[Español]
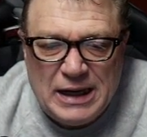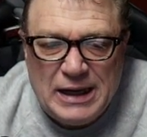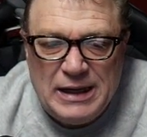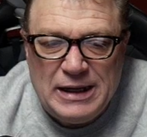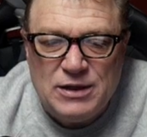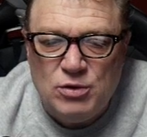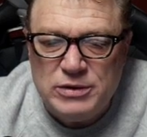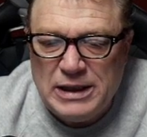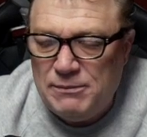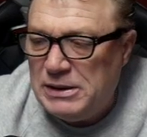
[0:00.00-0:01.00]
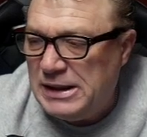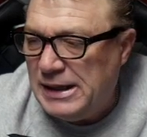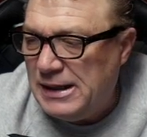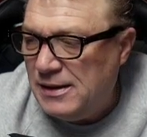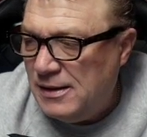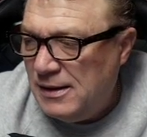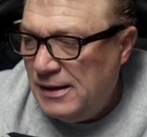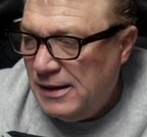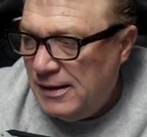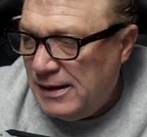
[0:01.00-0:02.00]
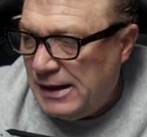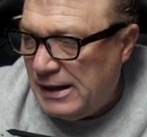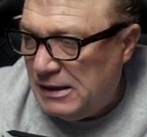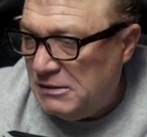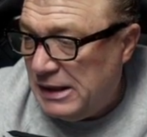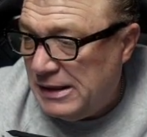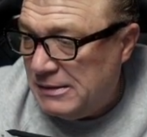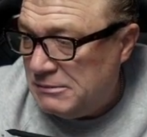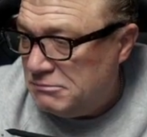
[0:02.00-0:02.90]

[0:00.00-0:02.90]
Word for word: al lado de Miguel. Eh,